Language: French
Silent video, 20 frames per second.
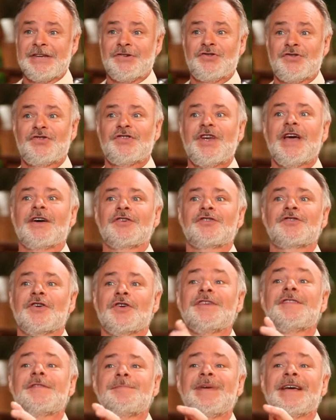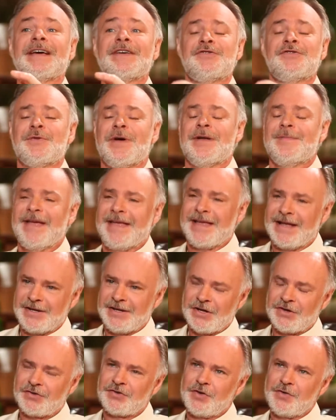qui cherche spirituellement
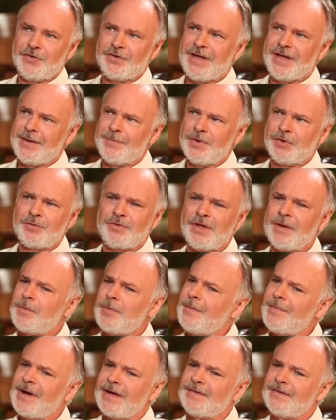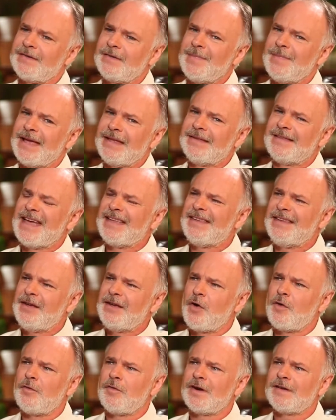quelque chose. Et elle m'a tout simplement dit ben
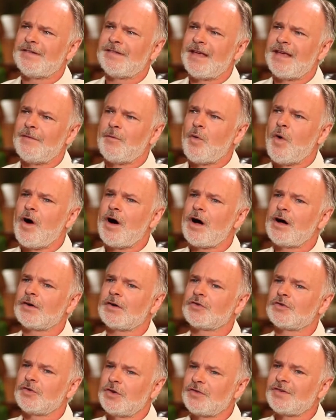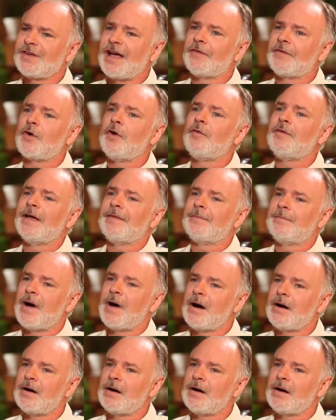Danny, on va le savoir juste quand on va être